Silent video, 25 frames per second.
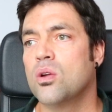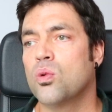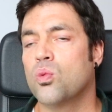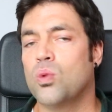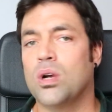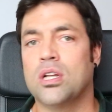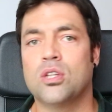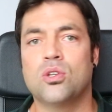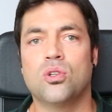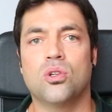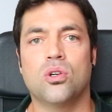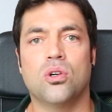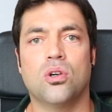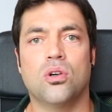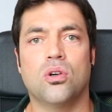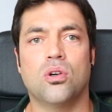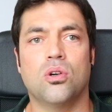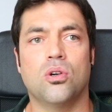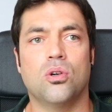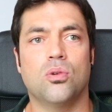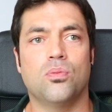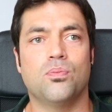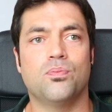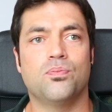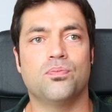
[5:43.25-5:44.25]

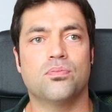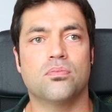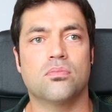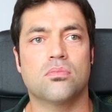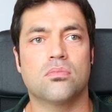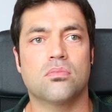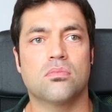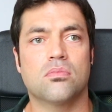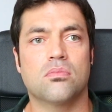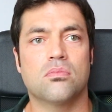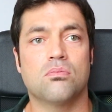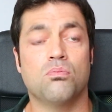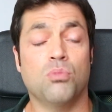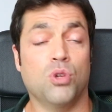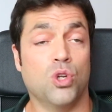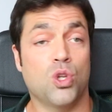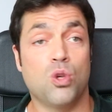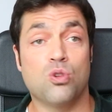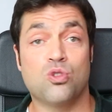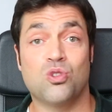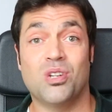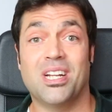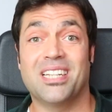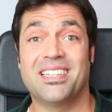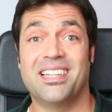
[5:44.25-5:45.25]
cuando, bueno, yo
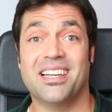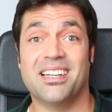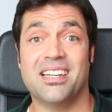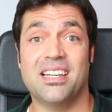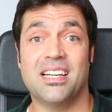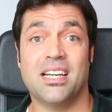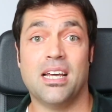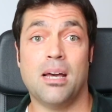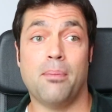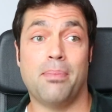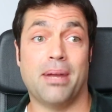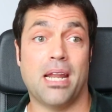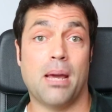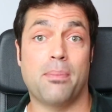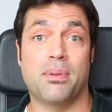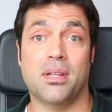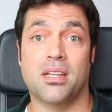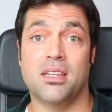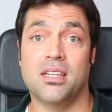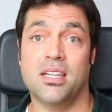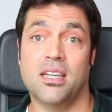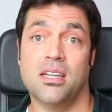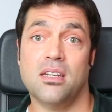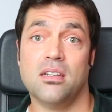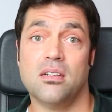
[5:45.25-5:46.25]
uso una técnica para
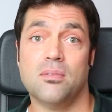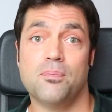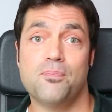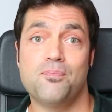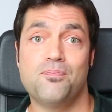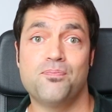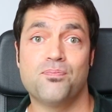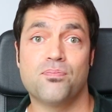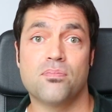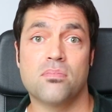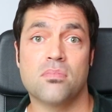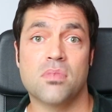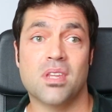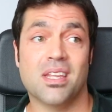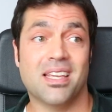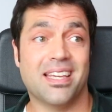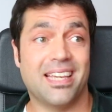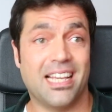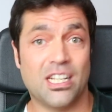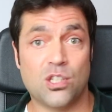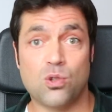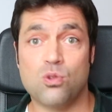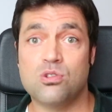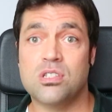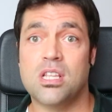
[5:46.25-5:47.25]
aprender
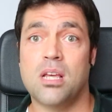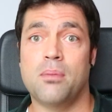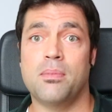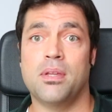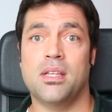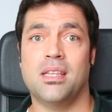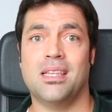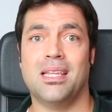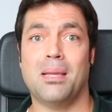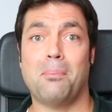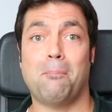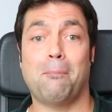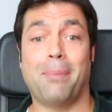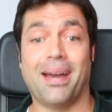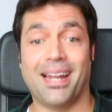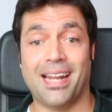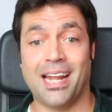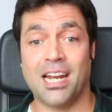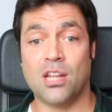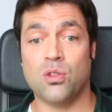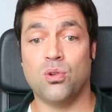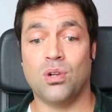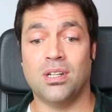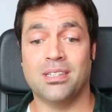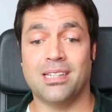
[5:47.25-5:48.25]
que es justamente
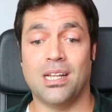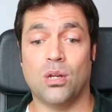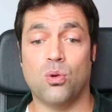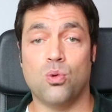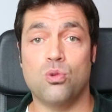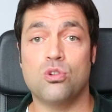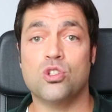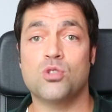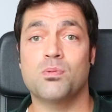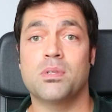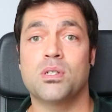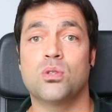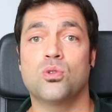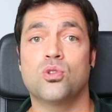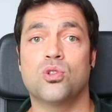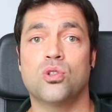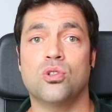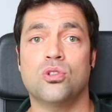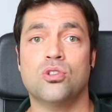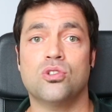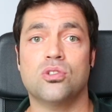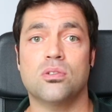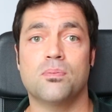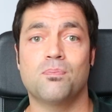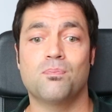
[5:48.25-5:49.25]
parar durante algunos
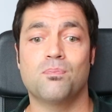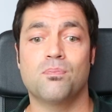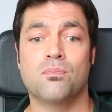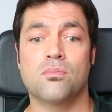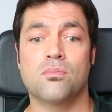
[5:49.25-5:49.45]
minutos